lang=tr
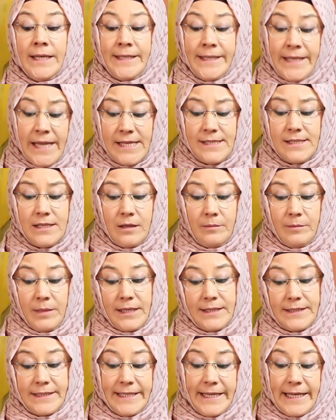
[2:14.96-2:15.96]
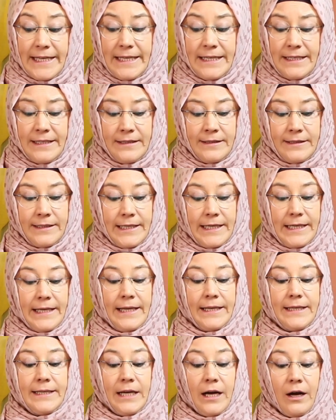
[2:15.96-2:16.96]
Ne zaman gelinin
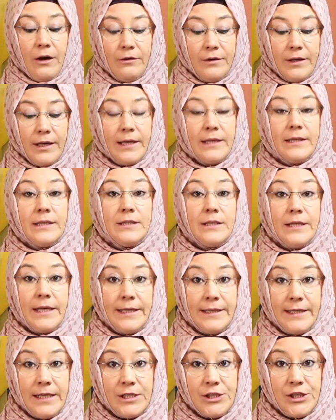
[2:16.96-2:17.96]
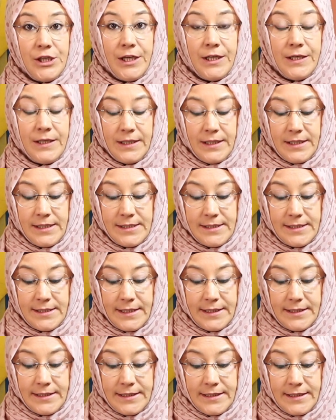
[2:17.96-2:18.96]
ile kavga edeceğini
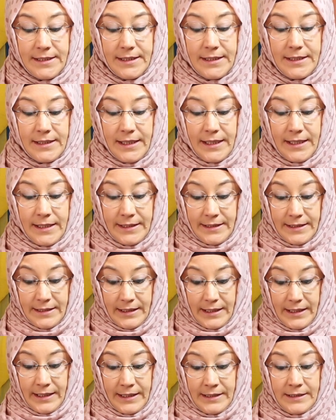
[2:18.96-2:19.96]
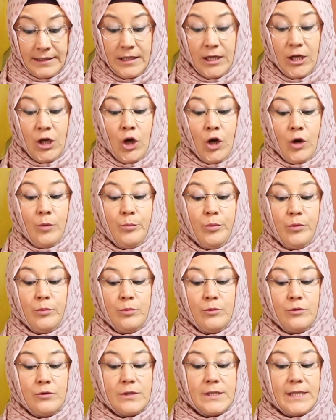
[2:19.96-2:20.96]
hissettiği an, an bu
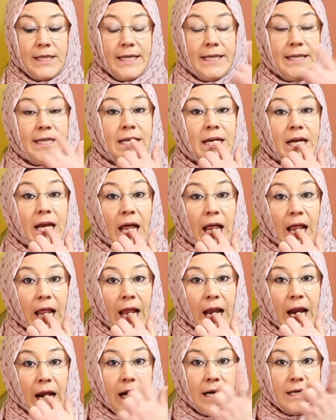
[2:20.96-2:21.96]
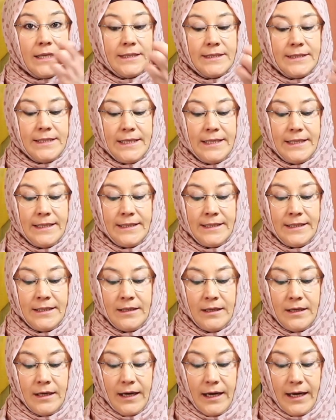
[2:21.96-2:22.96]
muskayı
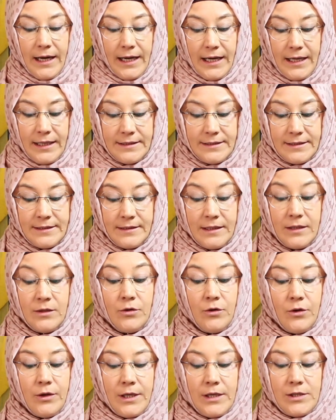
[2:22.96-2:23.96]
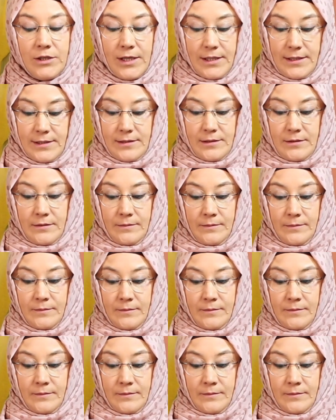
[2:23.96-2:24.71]
dilinin altına koyacaksın.